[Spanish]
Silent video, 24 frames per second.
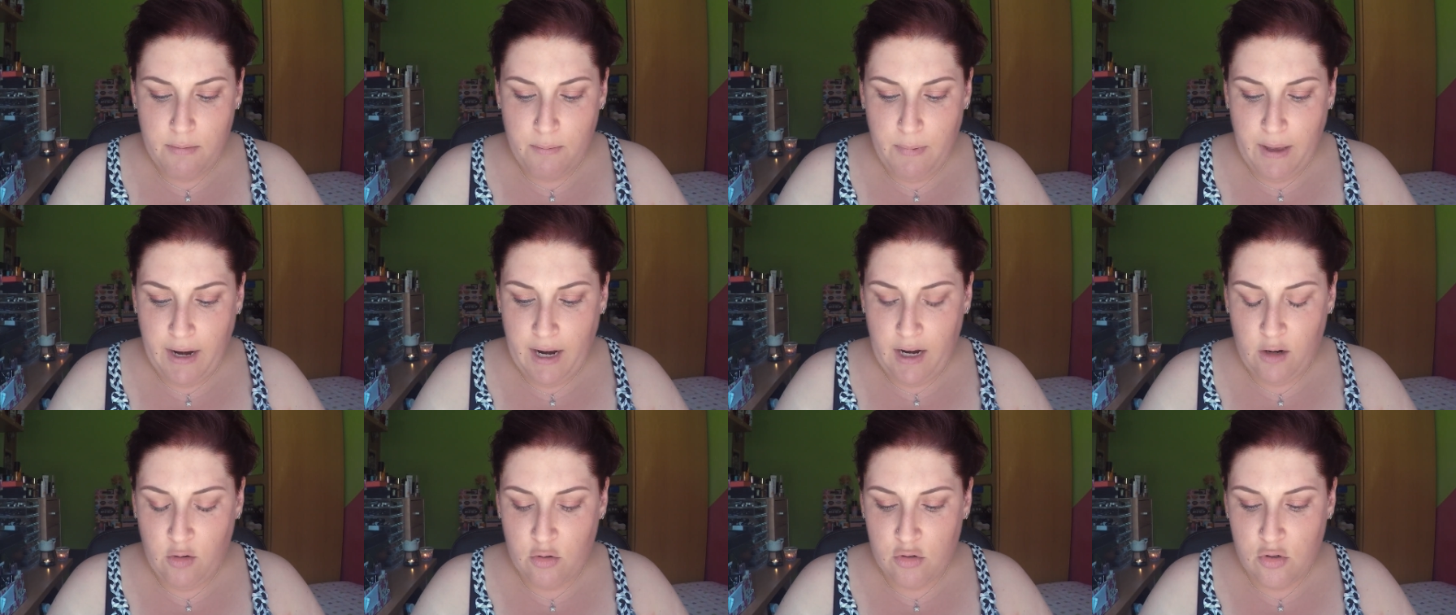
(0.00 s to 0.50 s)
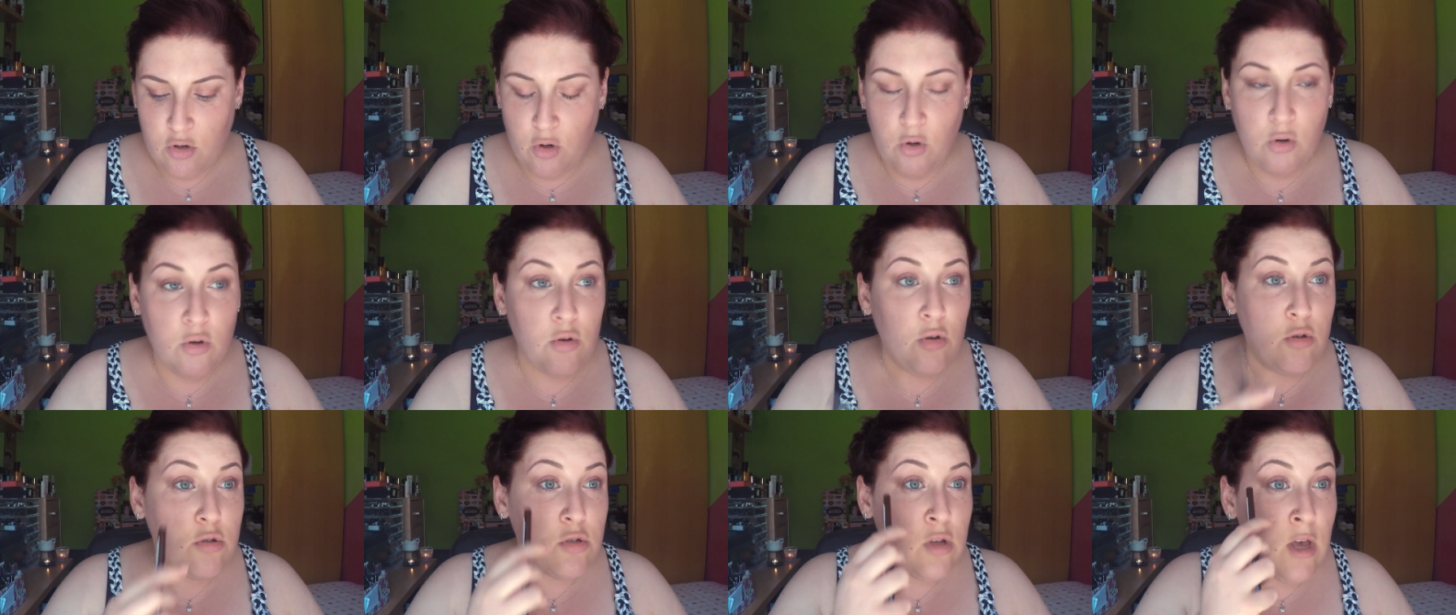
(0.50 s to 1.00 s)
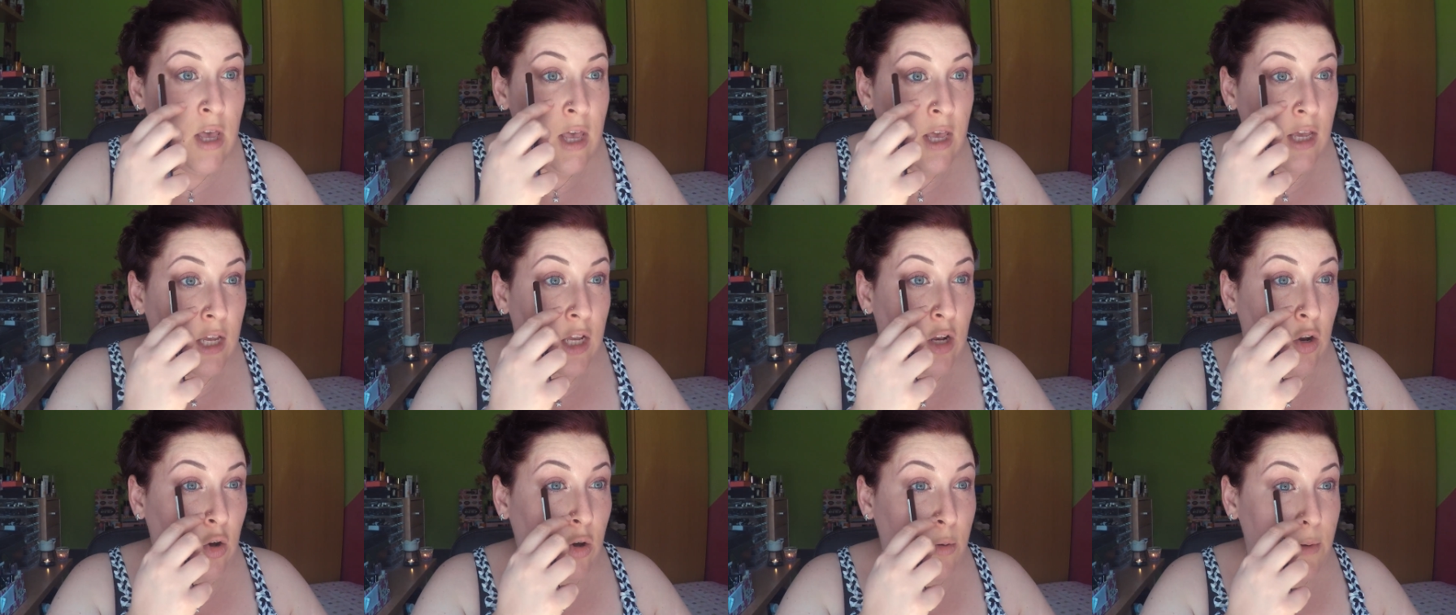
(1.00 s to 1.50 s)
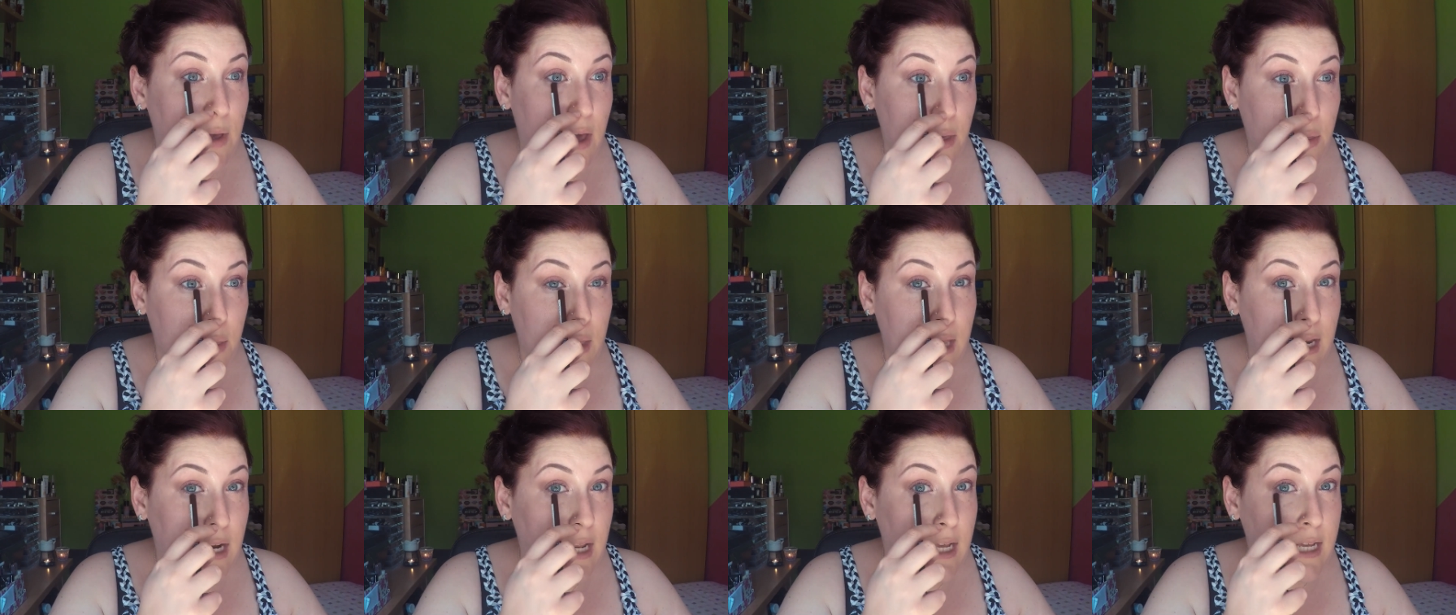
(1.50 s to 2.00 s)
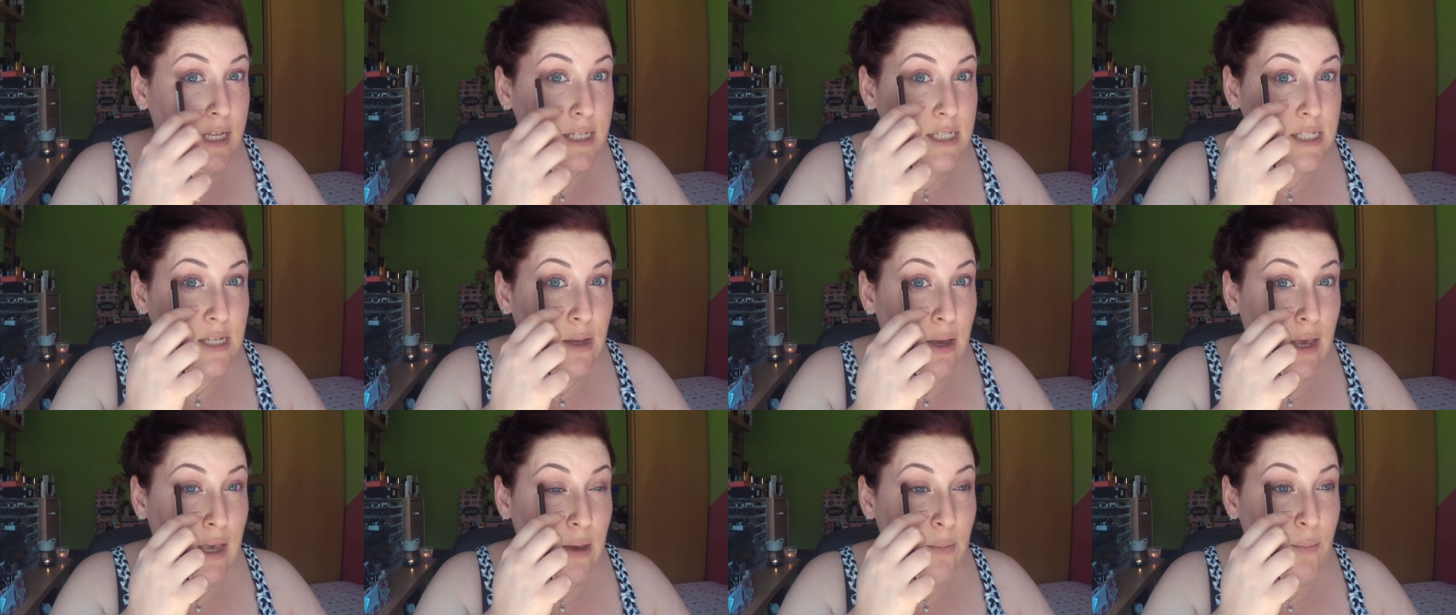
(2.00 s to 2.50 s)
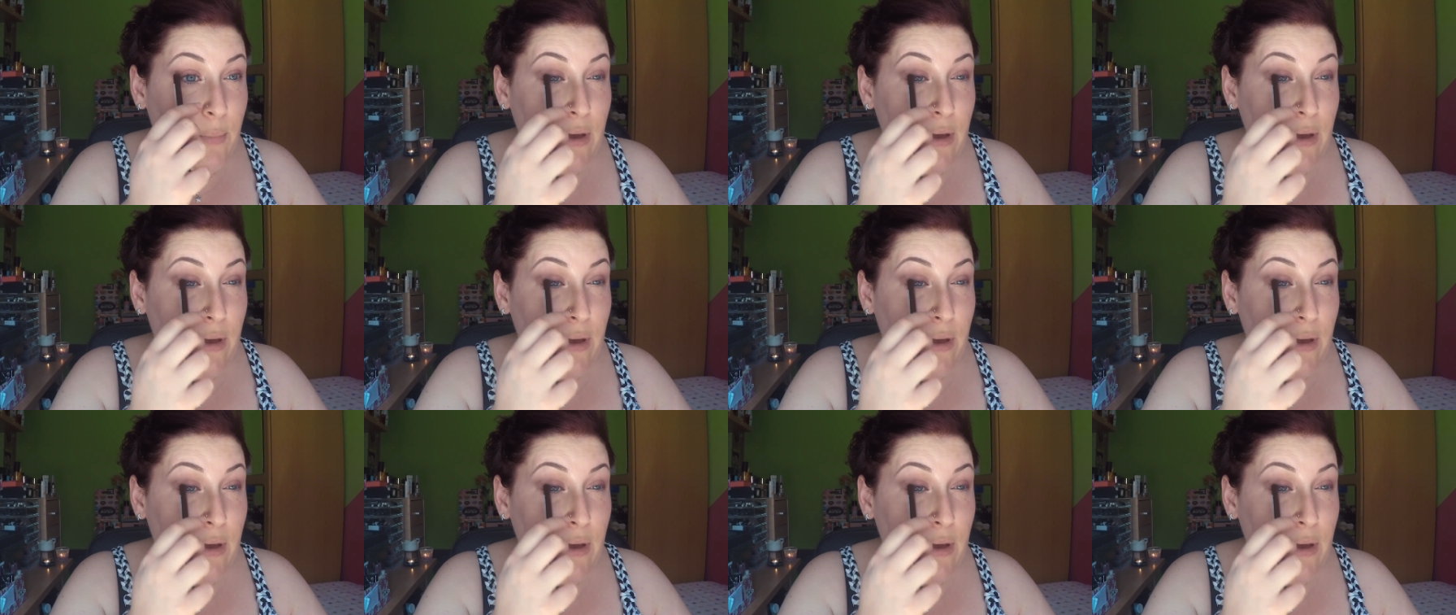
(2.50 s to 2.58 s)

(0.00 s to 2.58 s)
para los ojos y lo que voy a hacer es eh,